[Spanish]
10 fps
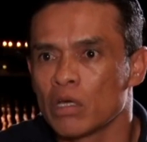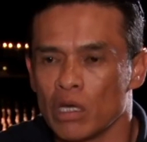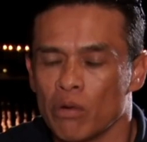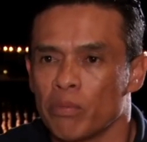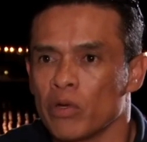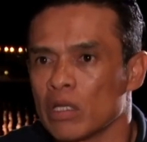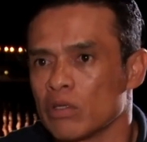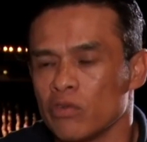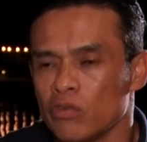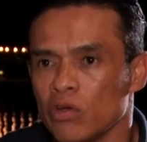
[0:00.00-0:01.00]
que no pone
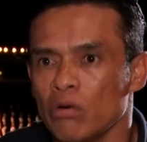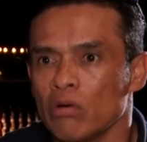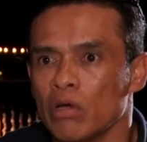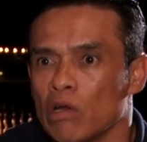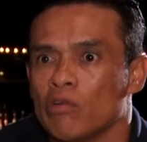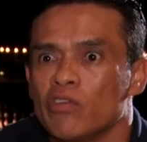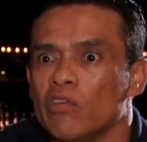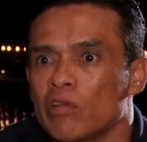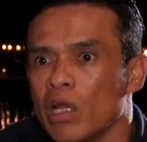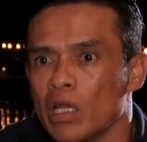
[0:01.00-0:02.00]
atención, que no es
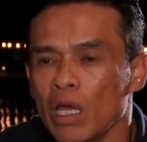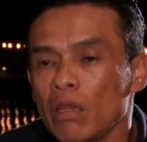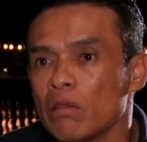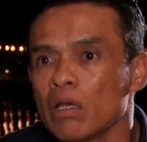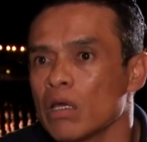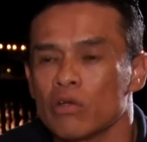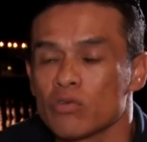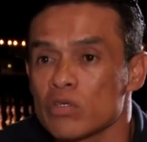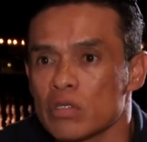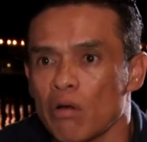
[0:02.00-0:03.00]
inteligente, que no
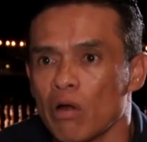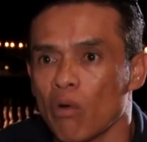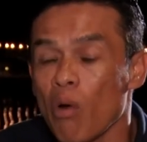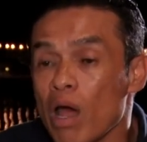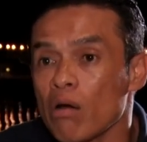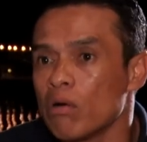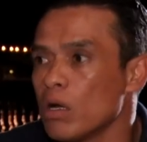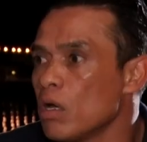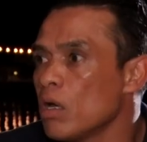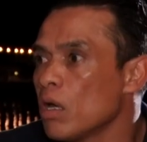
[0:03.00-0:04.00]
se sabe el juego,
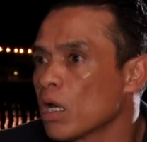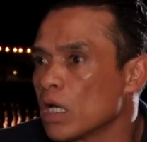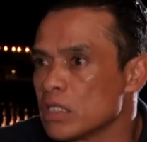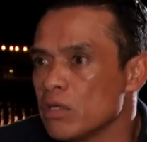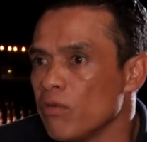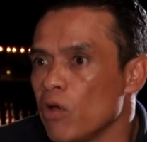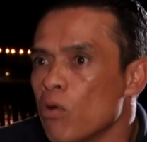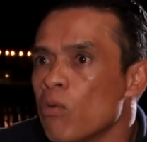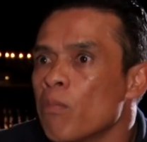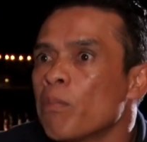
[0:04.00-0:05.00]
que si ve
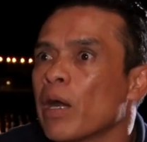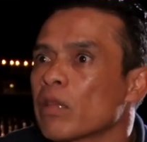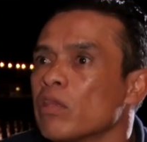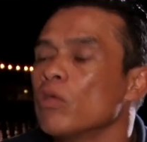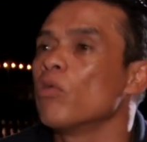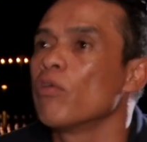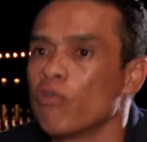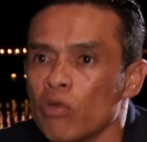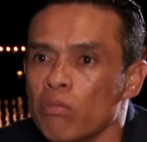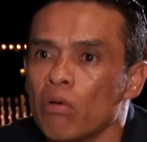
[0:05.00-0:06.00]
un partido de
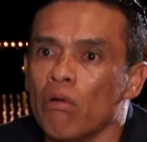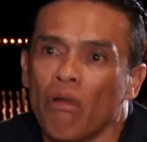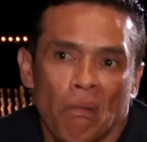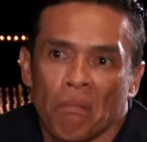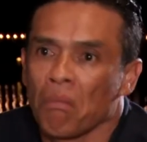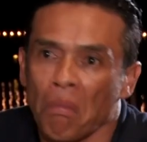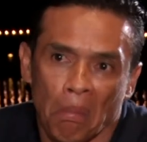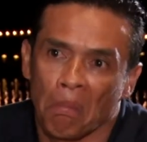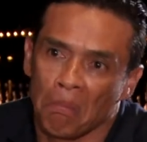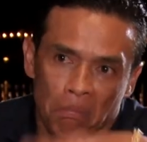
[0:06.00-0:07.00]
fútbol
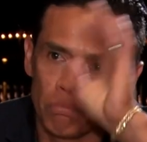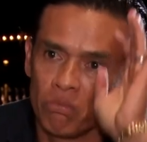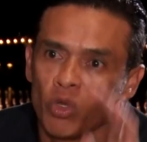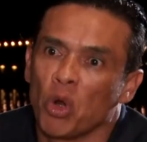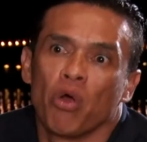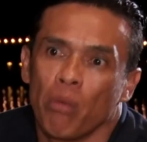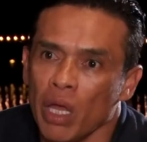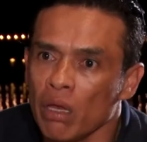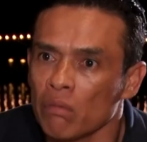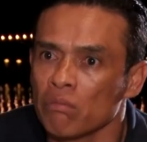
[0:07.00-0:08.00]
no lo ve,